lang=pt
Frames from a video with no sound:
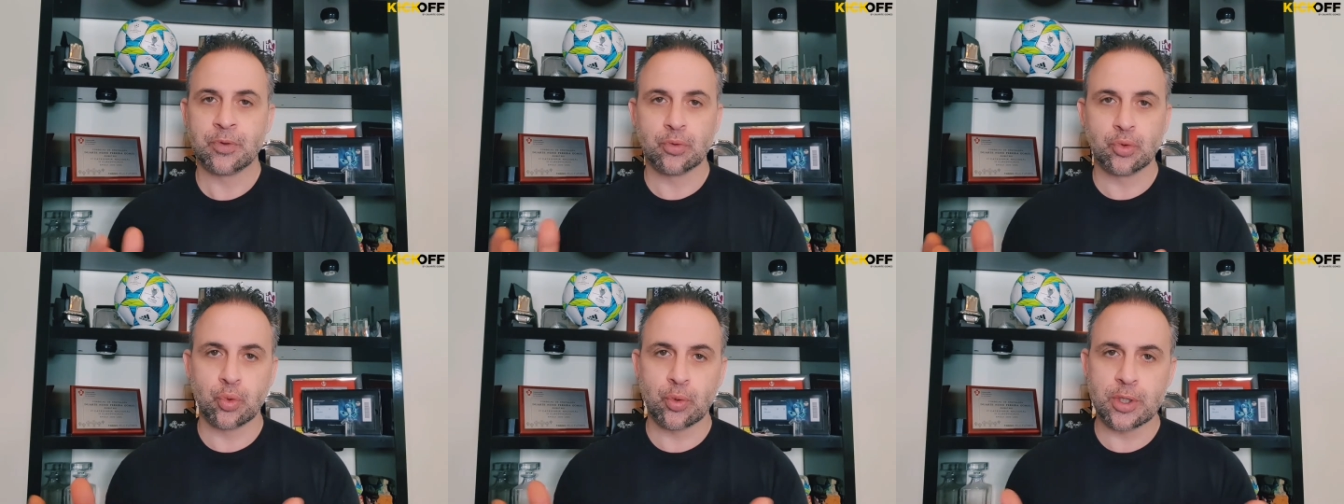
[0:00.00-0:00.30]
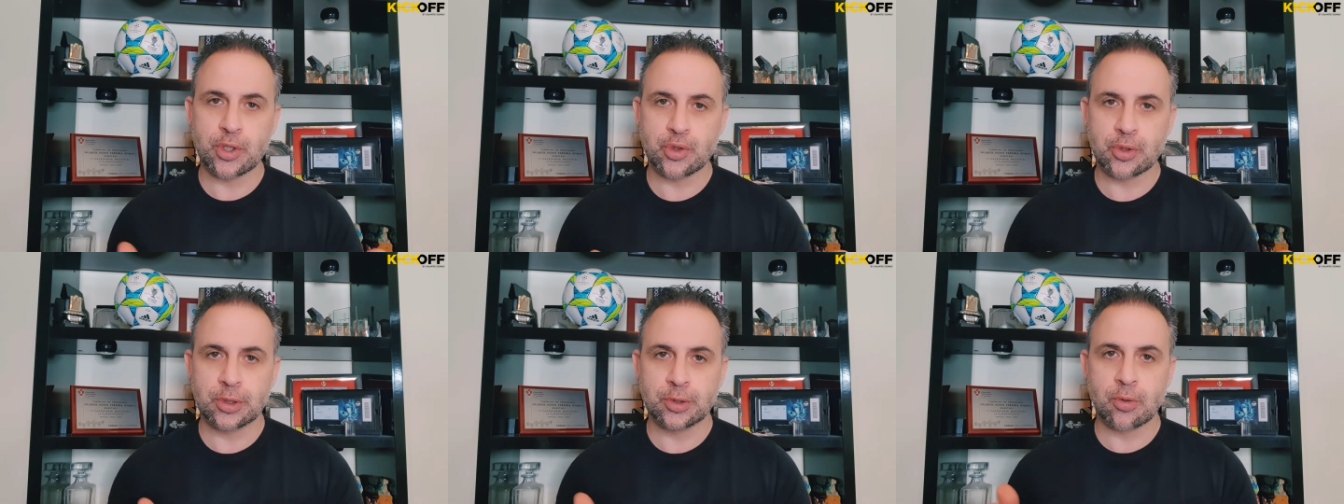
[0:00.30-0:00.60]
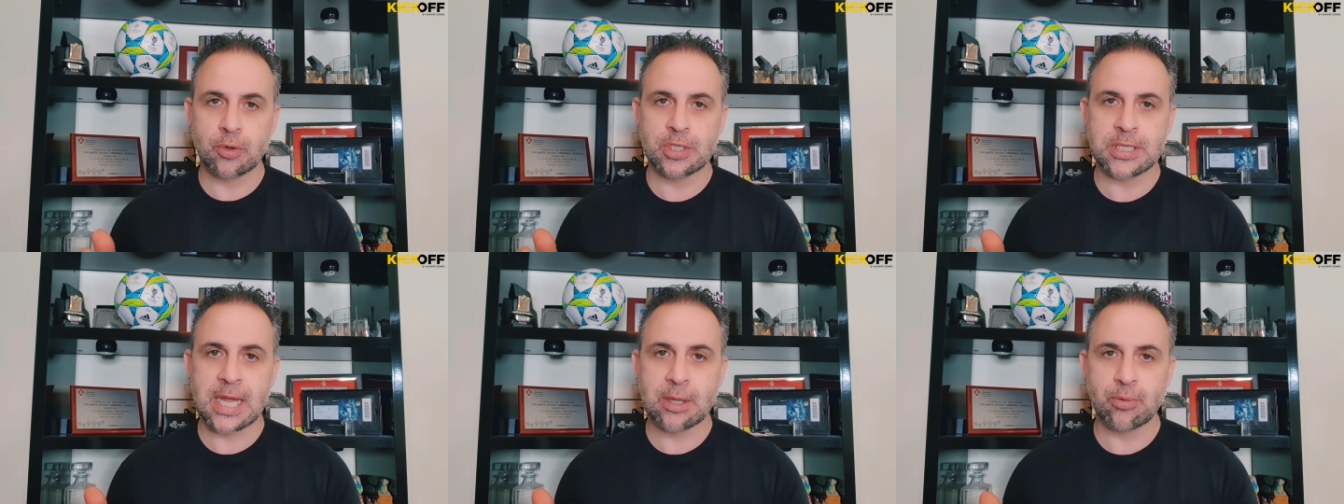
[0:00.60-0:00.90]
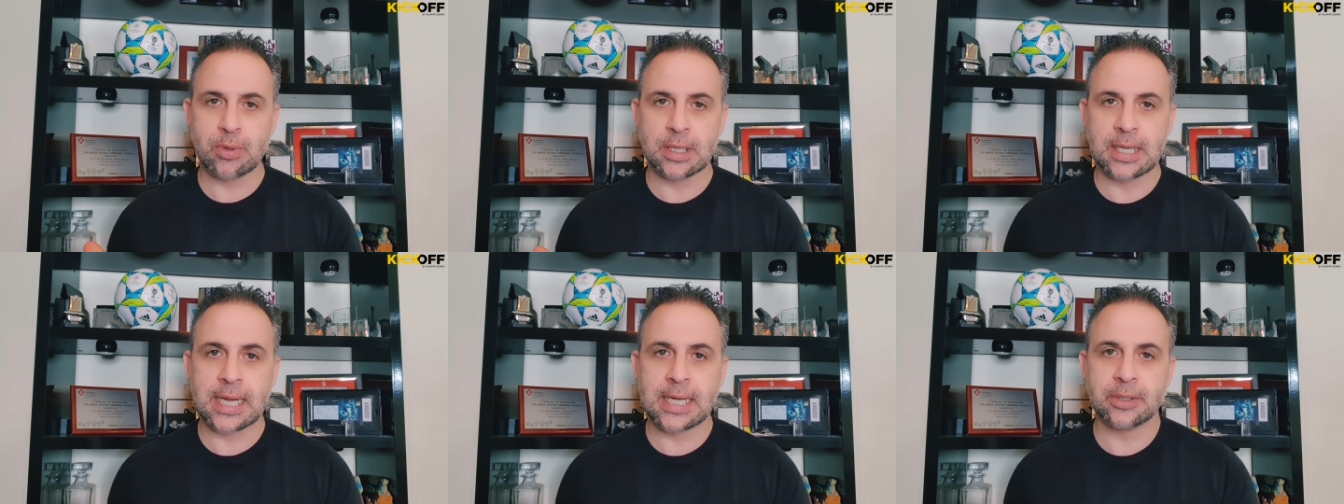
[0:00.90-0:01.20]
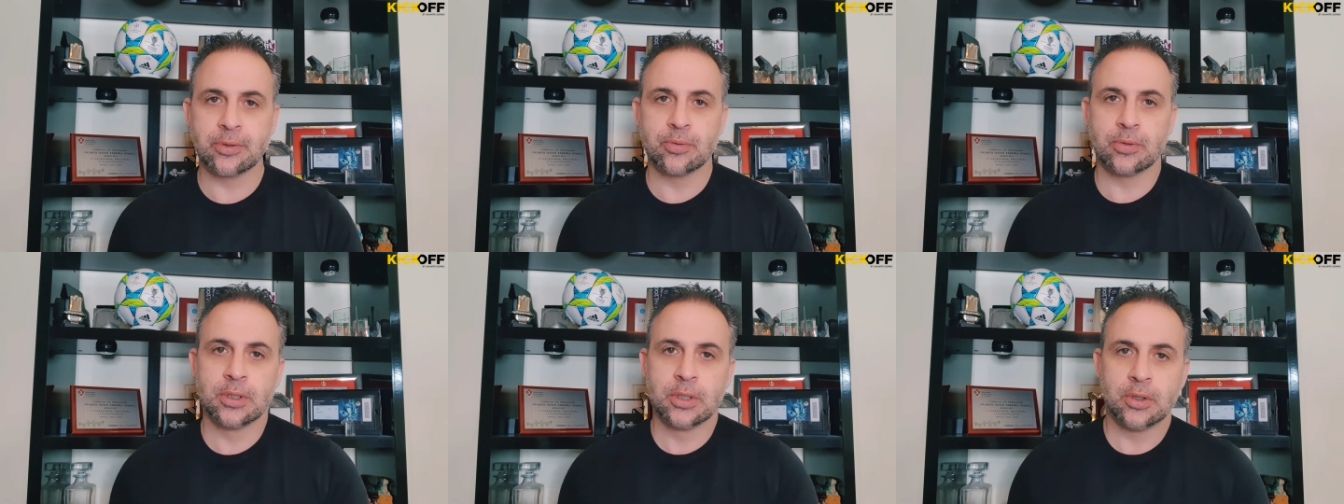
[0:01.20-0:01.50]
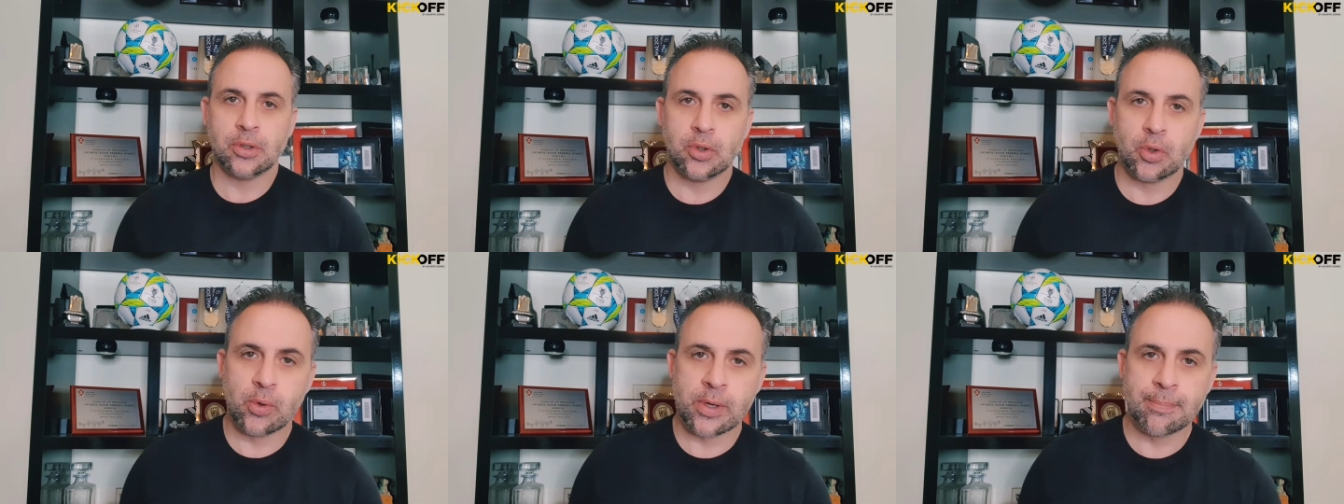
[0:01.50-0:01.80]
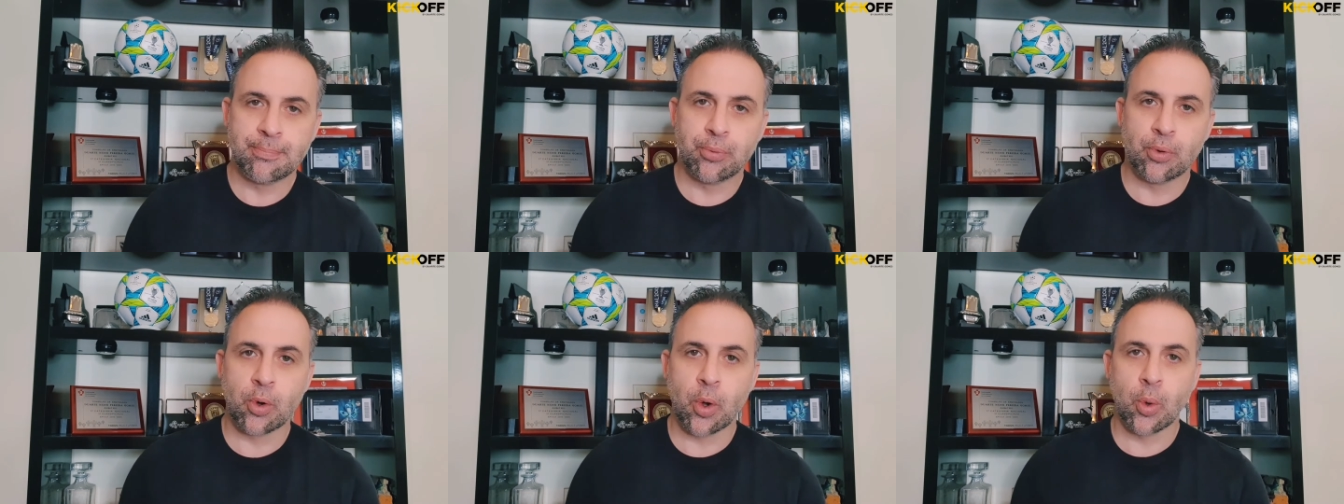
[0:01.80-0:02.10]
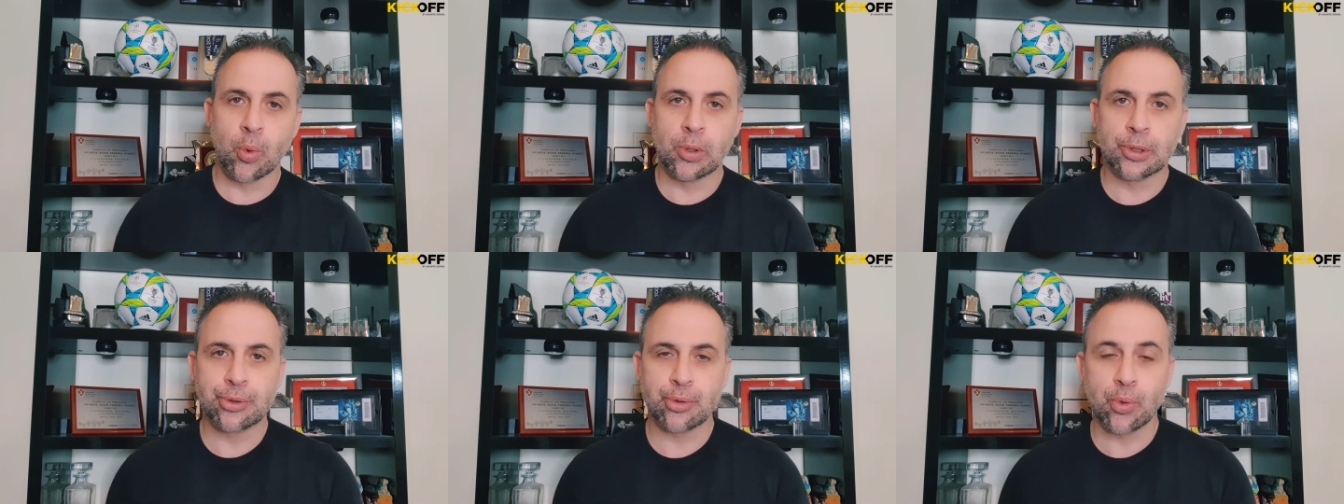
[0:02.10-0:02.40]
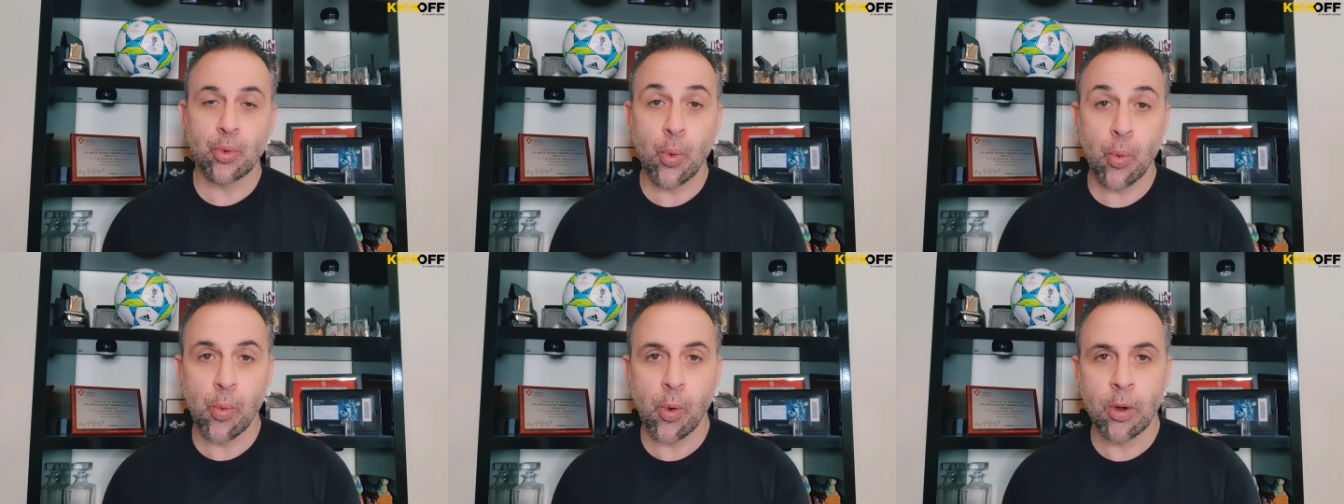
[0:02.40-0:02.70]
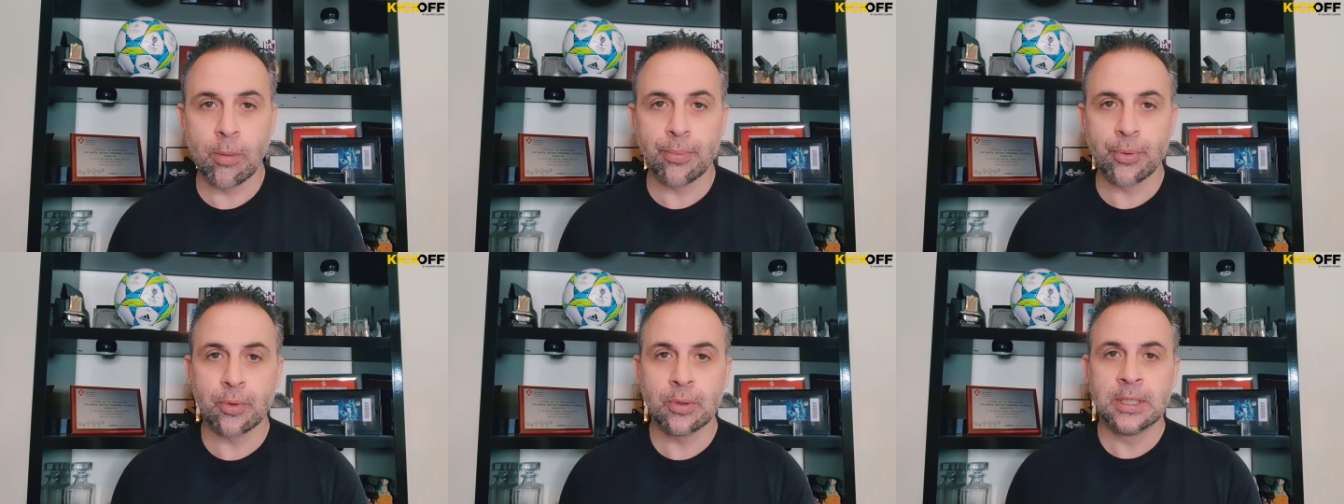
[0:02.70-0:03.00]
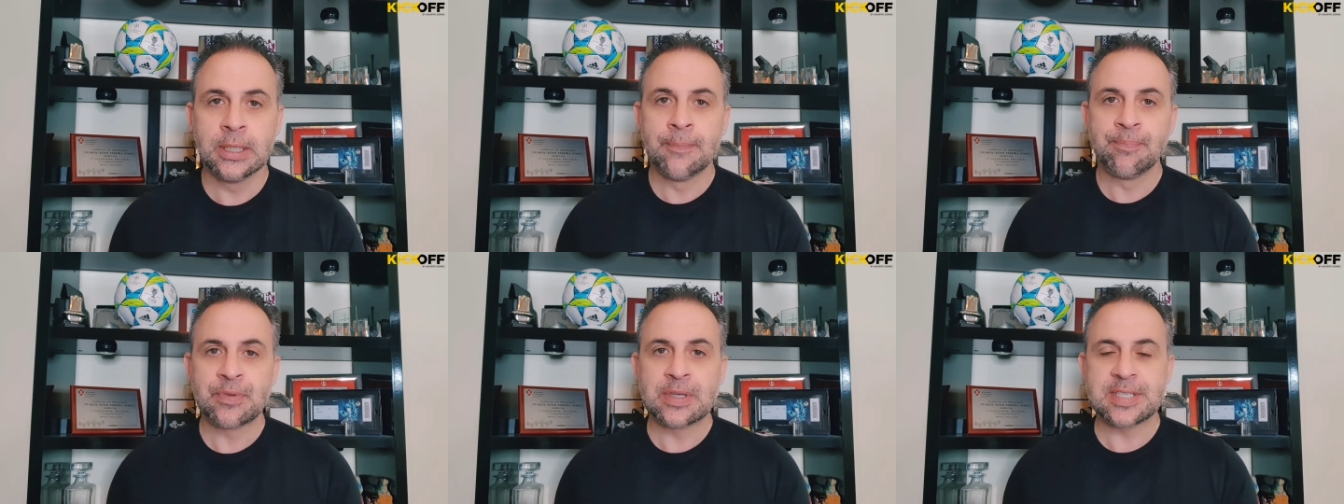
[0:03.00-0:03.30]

dois jogadores lado a lado, um empurra o outro com o ombro,